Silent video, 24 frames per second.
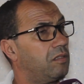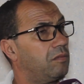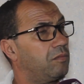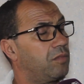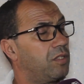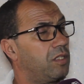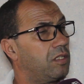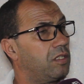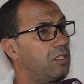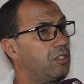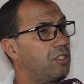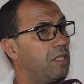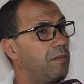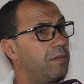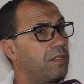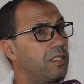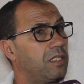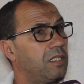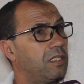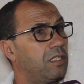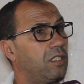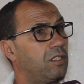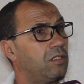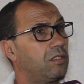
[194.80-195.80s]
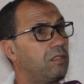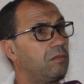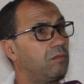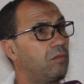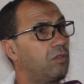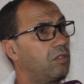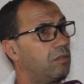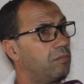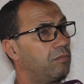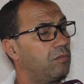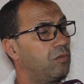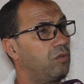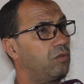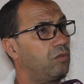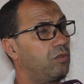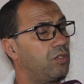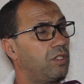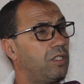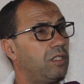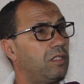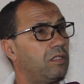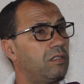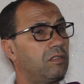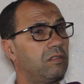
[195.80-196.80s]
مشيت للجامع صليت المغرب
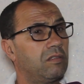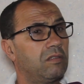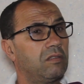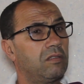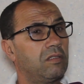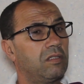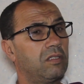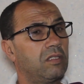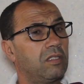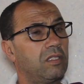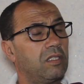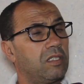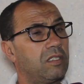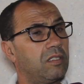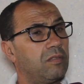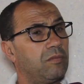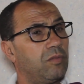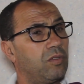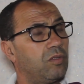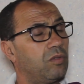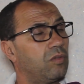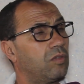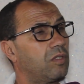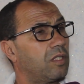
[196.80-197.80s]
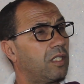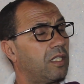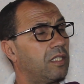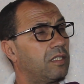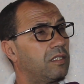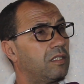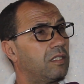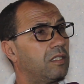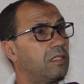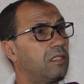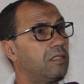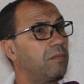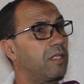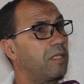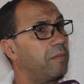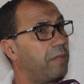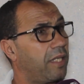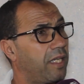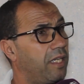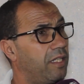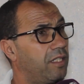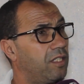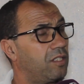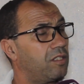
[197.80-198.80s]
وجيت سميتو لقيت المراه
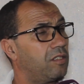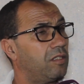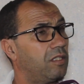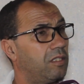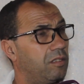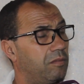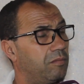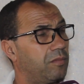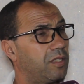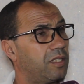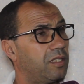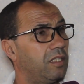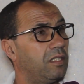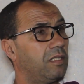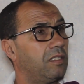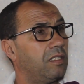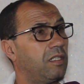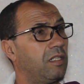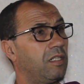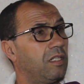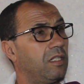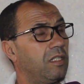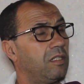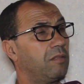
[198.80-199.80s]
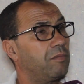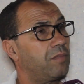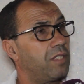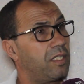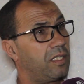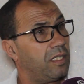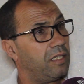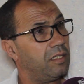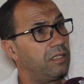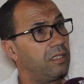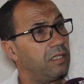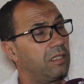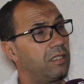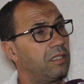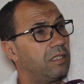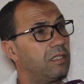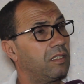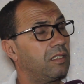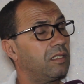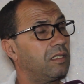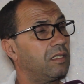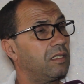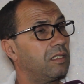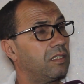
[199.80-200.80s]
ما كايناش مرتي مشات عند
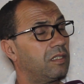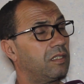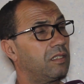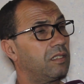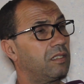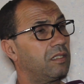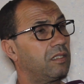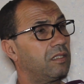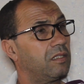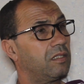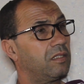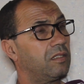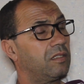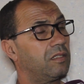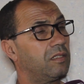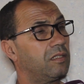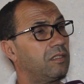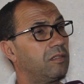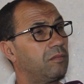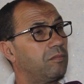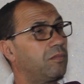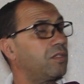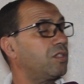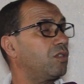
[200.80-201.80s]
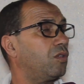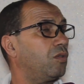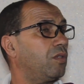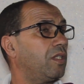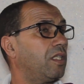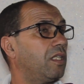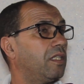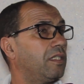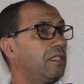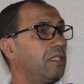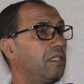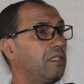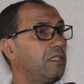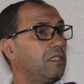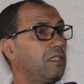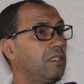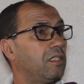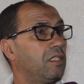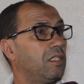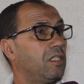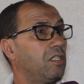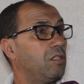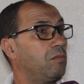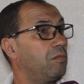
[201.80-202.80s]
مرت خويا هنا
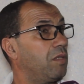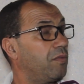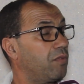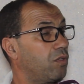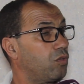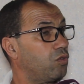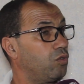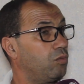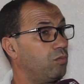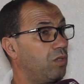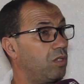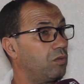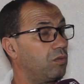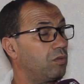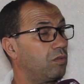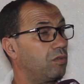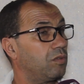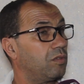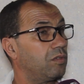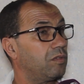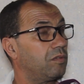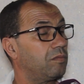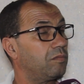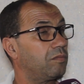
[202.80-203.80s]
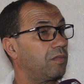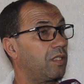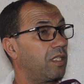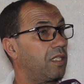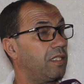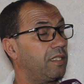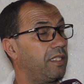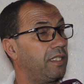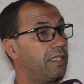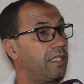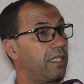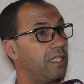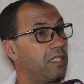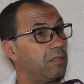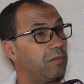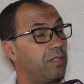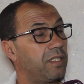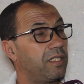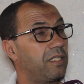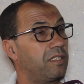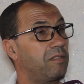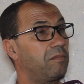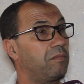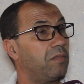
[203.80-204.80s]
ما فرصهم والو بقى لنا كاين
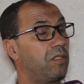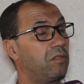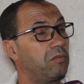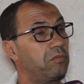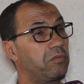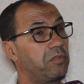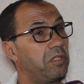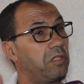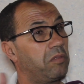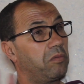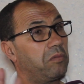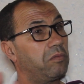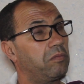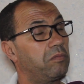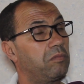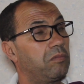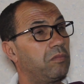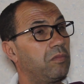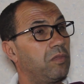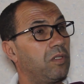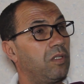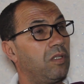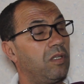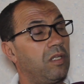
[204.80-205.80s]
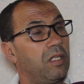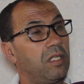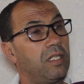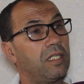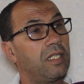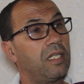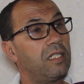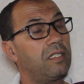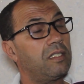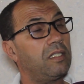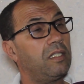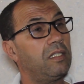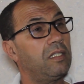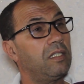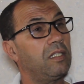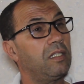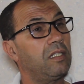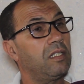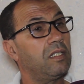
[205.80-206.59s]
الوالده تما جاو جالسين